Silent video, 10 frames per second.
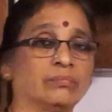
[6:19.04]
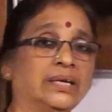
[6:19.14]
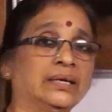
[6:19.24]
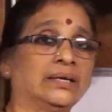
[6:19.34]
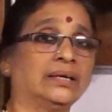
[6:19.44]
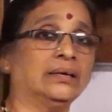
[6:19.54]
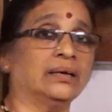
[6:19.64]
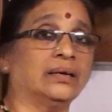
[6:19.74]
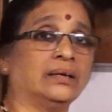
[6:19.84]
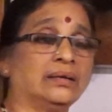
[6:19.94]
మరి
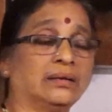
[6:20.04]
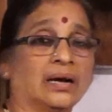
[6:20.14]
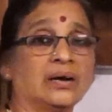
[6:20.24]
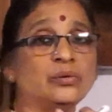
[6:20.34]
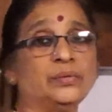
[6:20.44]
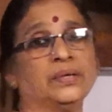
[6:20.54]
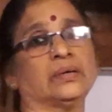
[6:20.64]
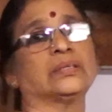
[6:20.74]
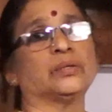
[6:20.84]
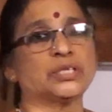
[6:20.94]
ఈ రాహువు
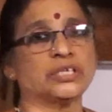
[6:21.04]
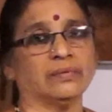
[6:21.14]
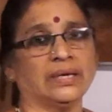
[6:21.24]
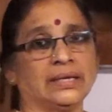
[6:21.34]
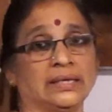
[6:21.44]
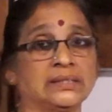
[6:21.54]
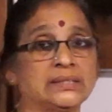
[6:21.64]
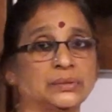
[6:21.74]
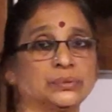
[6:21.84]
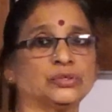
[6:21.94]
యొక్క దృష్టి వల్ల ఏం
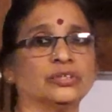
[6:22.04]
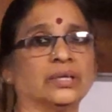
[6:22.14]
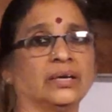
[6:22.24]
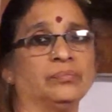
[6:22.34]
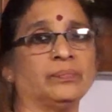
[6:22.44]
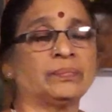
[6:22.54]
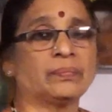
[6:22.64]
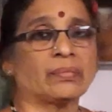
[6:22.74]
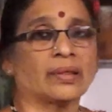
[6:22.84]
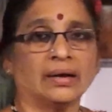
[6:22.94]
జరుగుతోంది
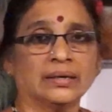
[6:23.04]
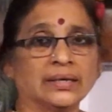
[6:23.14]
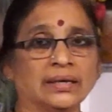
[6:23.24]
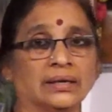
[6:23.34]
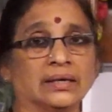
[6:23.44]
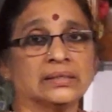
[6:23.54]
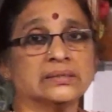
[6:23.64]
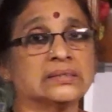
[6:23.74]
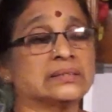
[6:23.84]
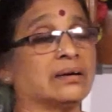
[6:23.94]
అంటే
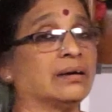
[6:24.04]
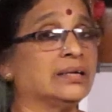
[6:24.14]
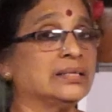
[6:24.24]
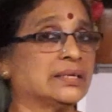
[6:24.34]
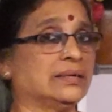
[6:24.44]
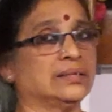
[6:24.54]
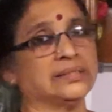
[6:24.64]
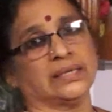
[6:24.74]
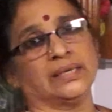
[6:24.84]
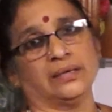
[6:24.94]
స్థాన చలనం
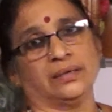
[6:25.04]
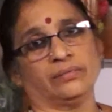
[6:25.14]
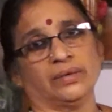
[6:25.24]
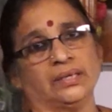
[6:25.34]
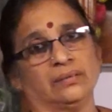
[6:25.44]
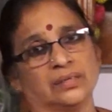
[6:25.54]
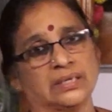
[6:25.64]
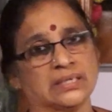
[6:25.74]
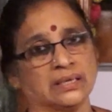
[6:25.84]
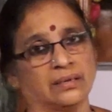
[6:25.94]
జరిగేటటువంటి
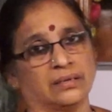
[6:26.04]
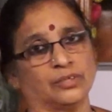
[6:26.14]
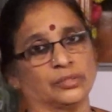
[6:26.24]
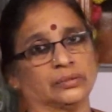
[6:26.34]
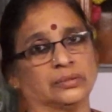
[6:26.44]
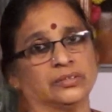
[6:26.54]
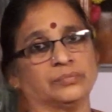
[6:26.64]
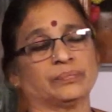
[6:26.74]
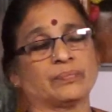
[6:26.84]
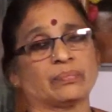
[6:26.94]
అవకాశం కనబడుతోంది
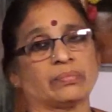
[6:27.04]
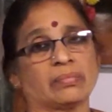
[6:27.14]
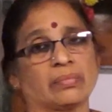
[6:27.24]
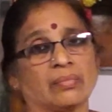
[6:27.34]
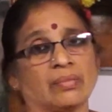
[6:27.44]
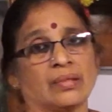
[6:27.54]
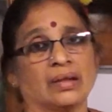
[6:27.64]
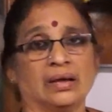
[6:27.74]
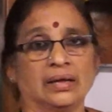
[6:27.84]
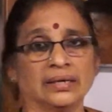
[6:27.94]

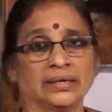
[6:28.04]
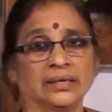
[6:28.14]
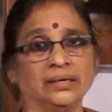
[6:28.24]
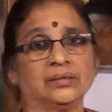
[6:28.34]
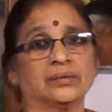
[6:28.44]
అలాగే